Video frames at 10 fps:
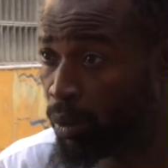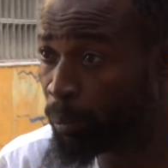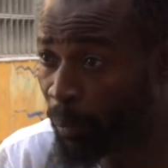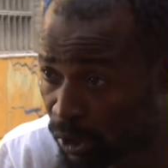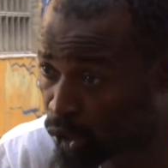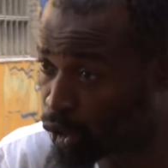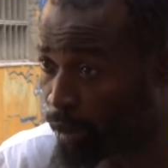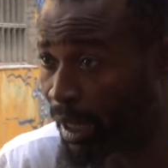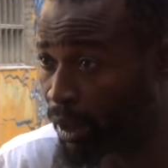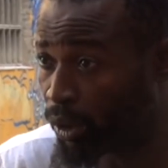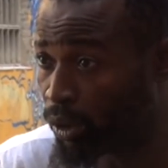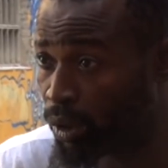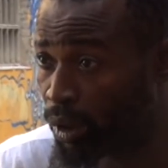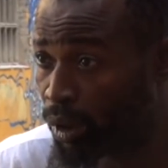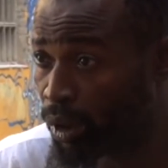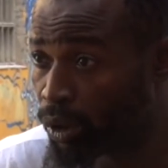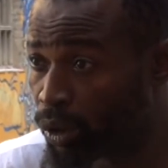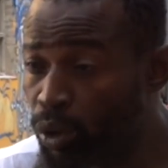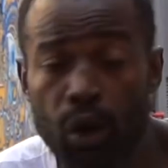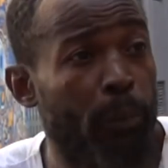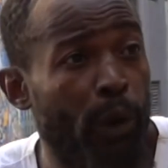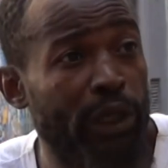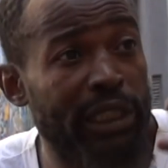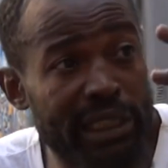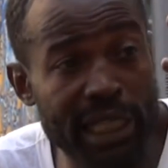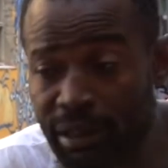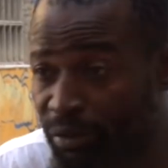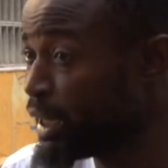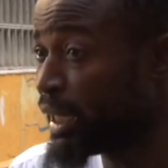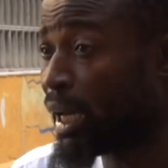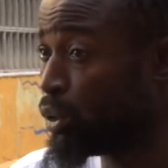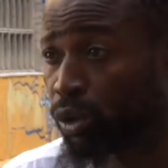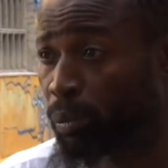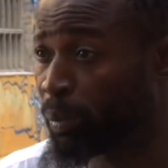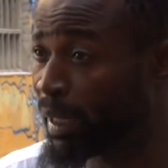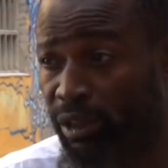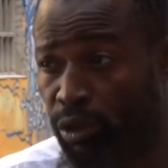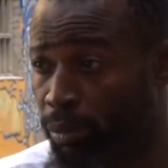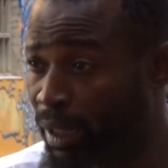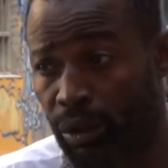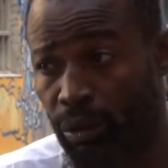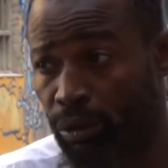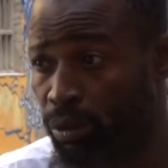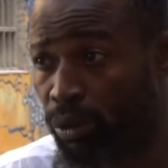Un país soberano no puede servir a otro país soberano.